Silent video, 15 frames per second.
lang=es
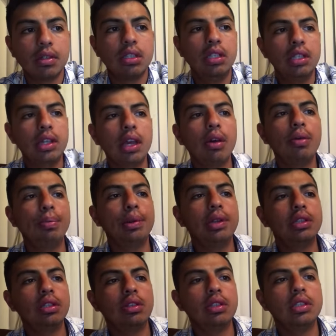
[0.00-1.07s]
Sí tengo
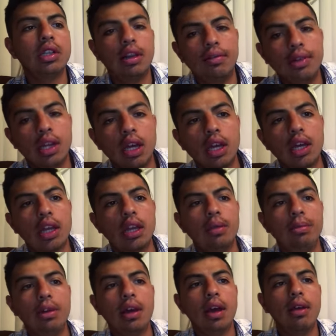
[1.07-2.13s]
presiones en la vida
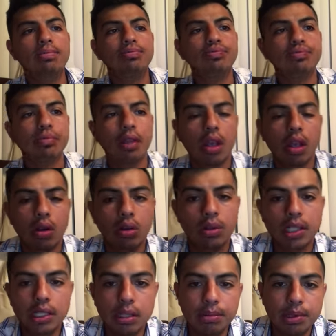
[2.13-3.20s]
académica.
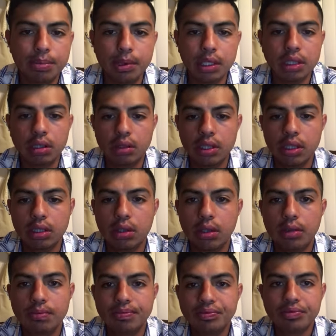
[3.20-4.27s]
Una de mis presiones
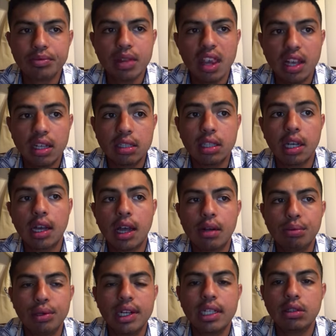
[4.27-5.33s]
son sacar
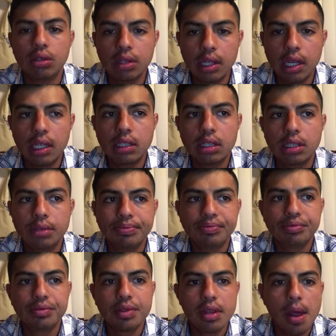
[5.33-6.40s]
buenas notas,
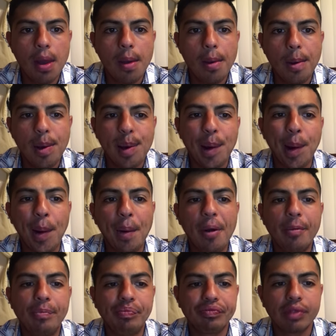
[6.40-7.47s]

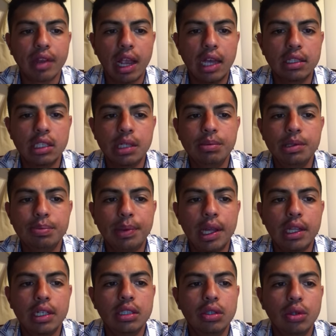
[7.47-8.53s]
um, hacer mis
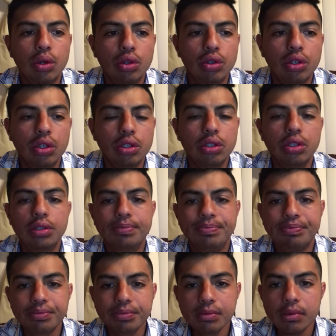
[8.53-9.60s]
padres orgullosos
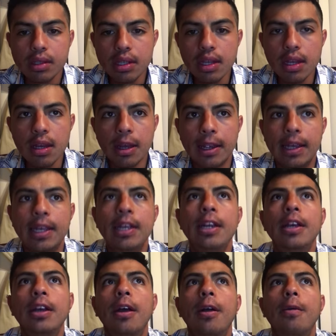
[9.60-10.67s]

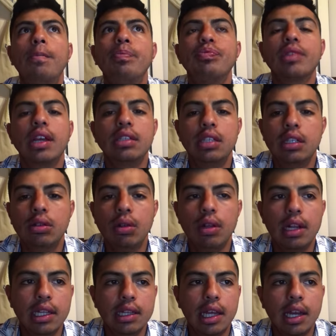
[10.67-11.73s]
y um, hacer toda
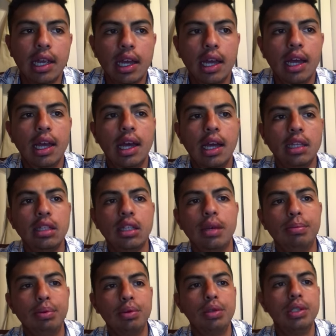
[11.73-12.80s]
la tarea a
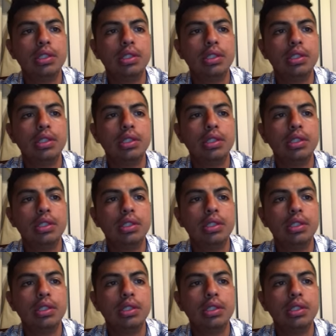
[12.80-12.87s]
tiempo.